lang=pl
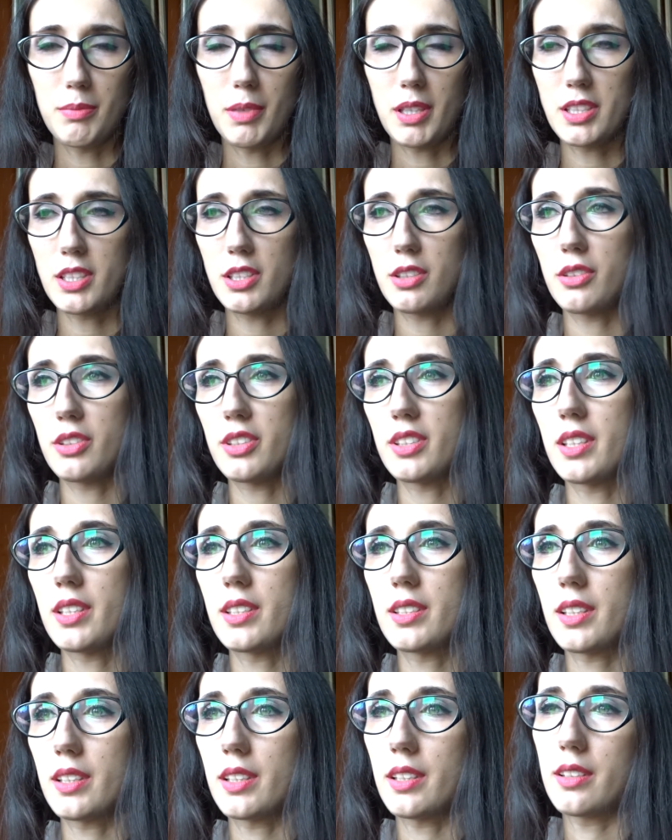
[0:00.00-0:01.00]
Bardziej to jest
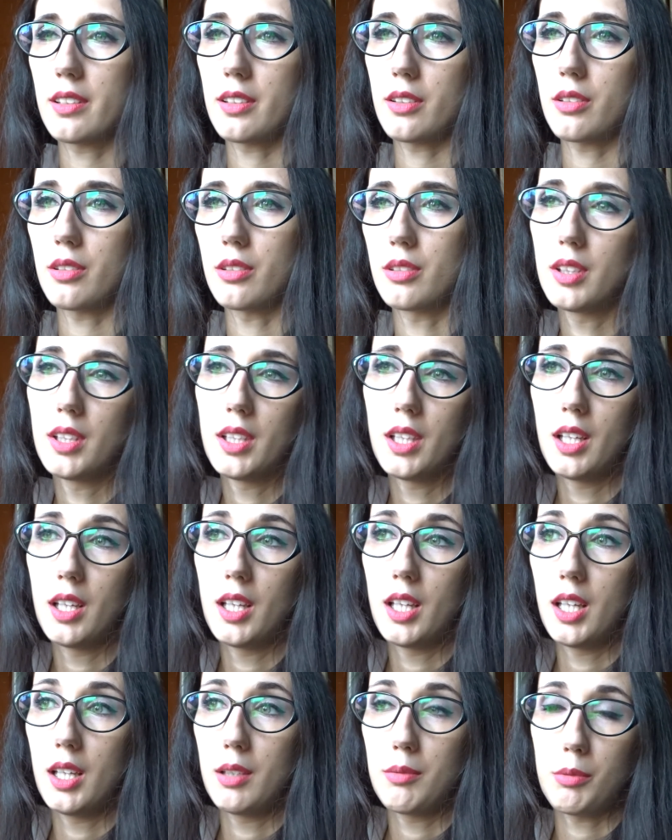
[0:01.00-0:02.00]
teraz taki tylko
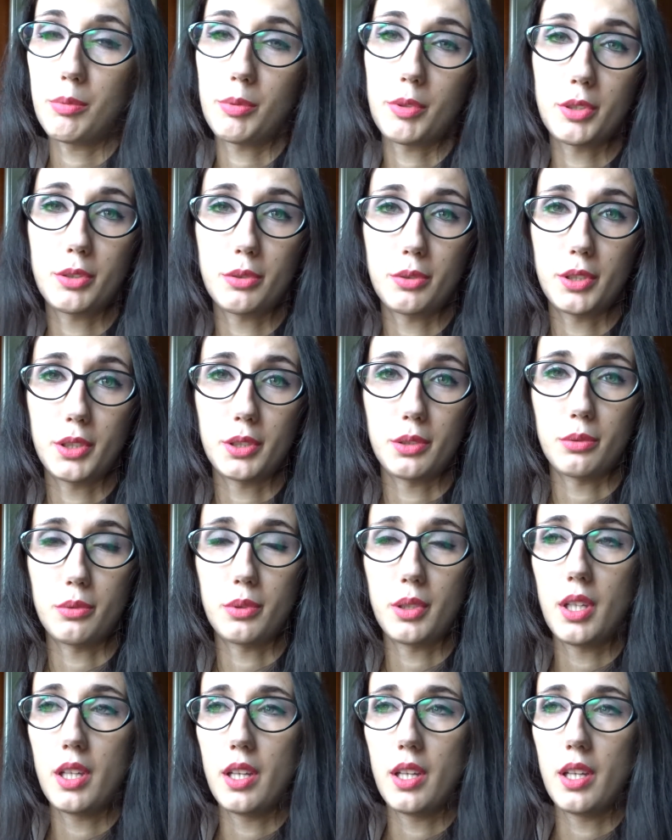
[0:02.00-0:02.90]
po prostu tytuł.